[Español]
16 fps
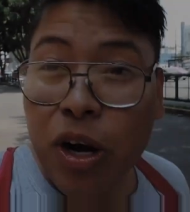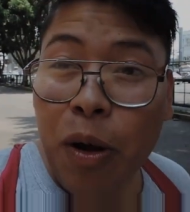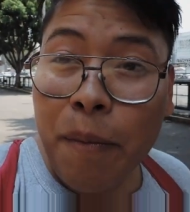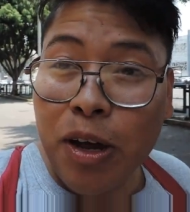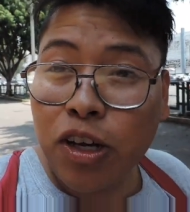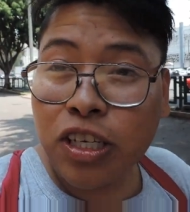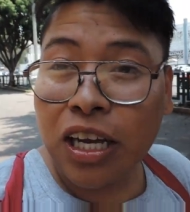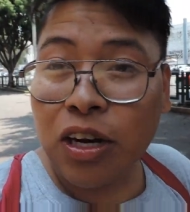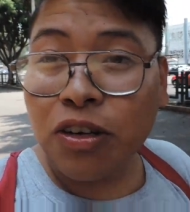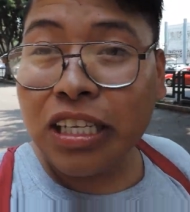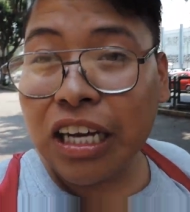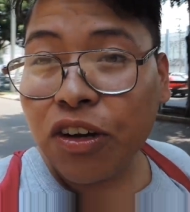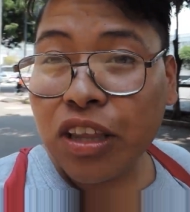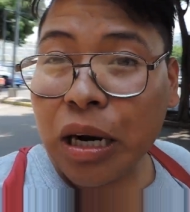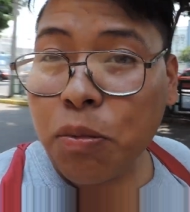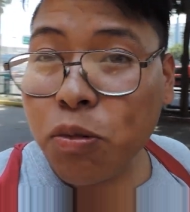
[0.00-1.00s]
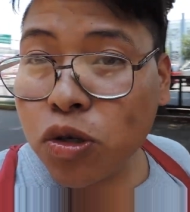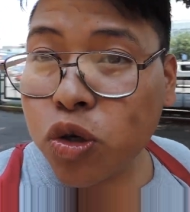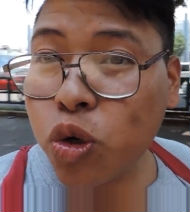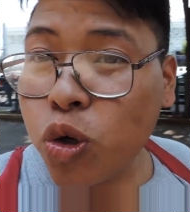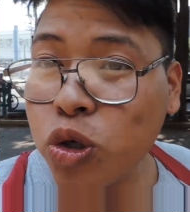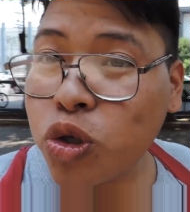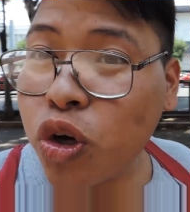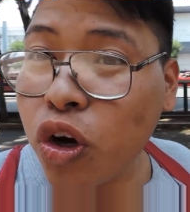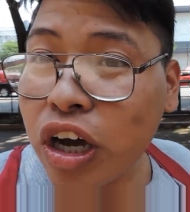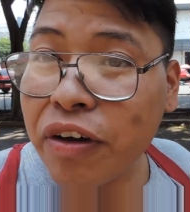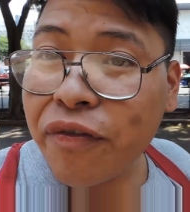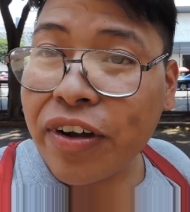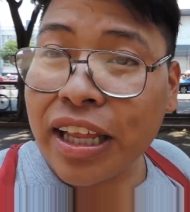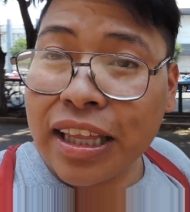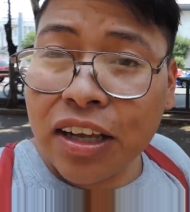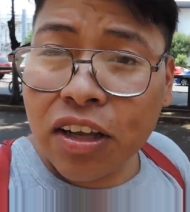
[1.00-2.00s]
bueno amigos, ya nos encontramos justo
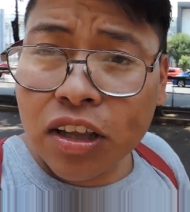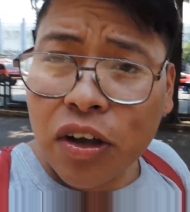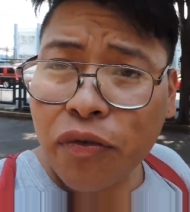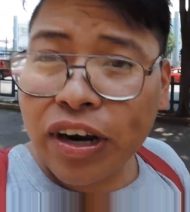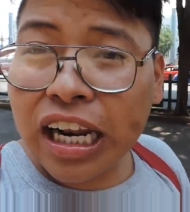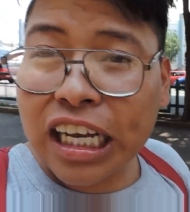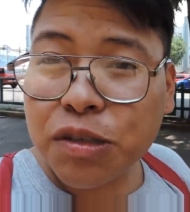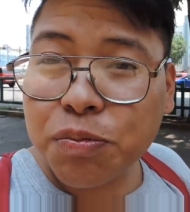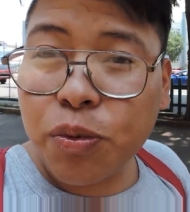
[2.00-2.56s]
enfrente donde fue la